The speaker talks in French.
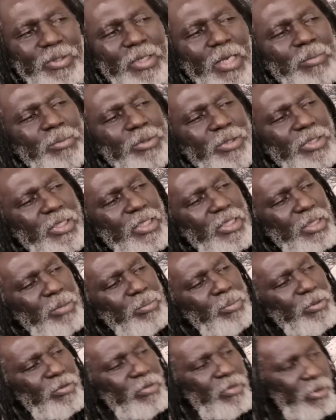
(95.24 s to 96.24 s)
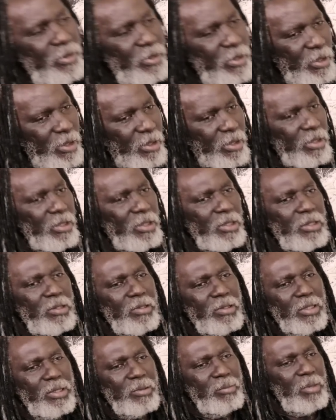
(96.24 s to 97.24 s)
de la musique était plus forte. Et
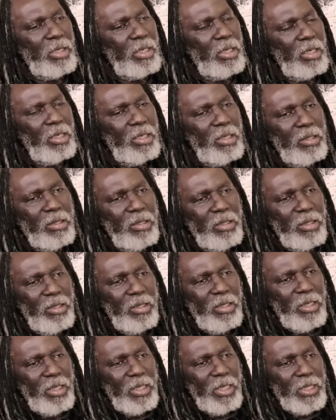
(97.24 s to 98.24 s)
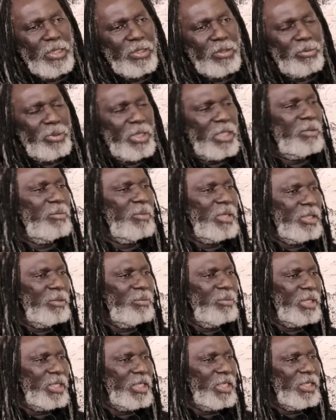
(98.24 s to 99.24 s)
donc, il m'a, c'est comme ça qu'il m'a
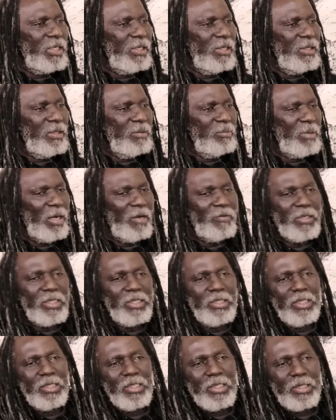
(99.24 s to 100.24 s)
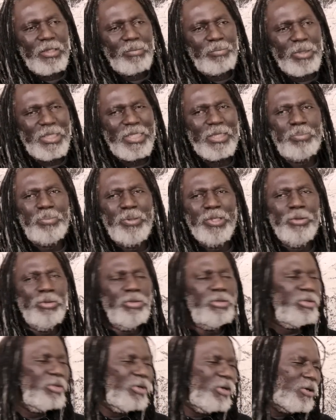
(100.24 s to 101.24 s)
libéré, mais avec des petites
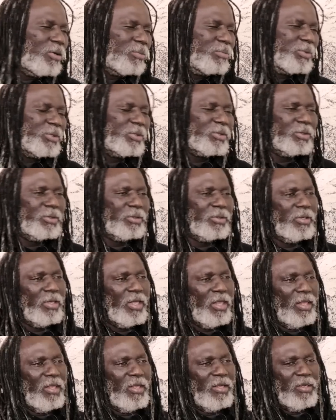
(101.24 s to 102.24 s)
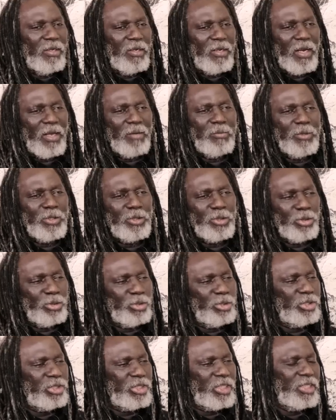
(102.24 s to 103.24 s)
punitions, puisque à la
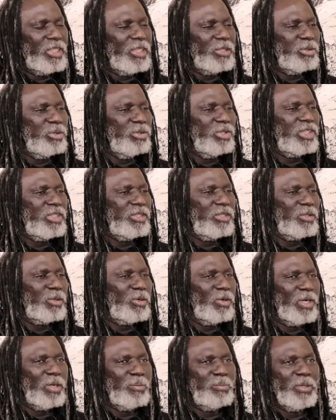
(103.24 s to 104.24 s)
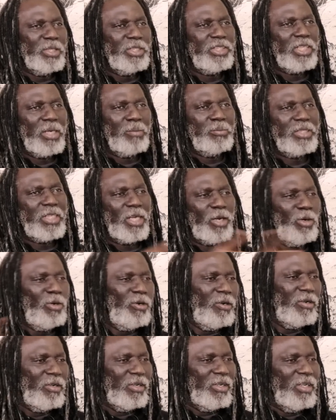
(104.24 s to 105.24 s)
maison, j'étais dans une, ce
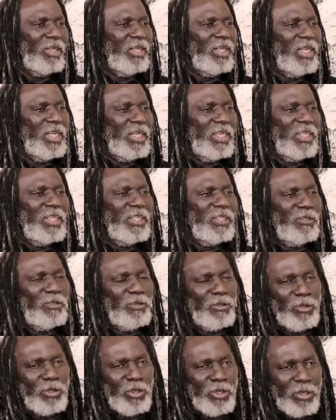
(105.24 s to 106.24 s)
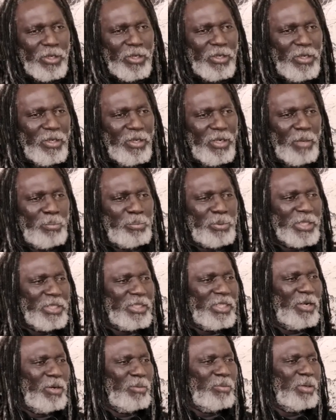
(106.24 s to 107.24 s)
chambre-salon. Et donc, euh, après
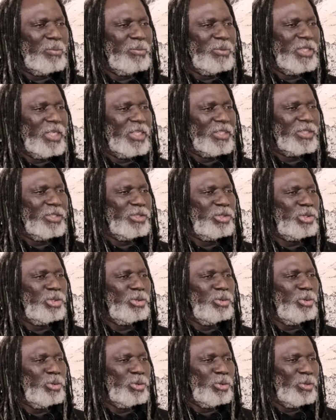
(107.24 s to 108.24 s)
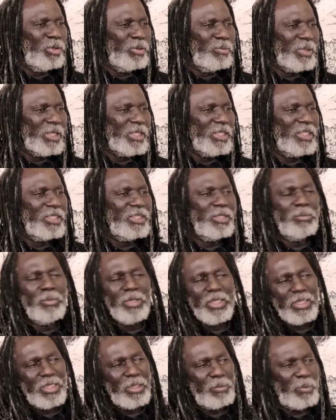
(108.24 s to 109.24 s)
ça, on m'a mis dans un studio. On m'a dit que je ne
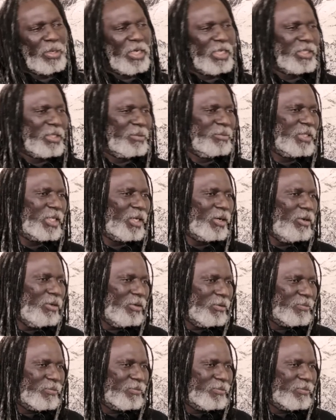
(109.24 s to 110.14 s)
méritais pas la chambre-salon.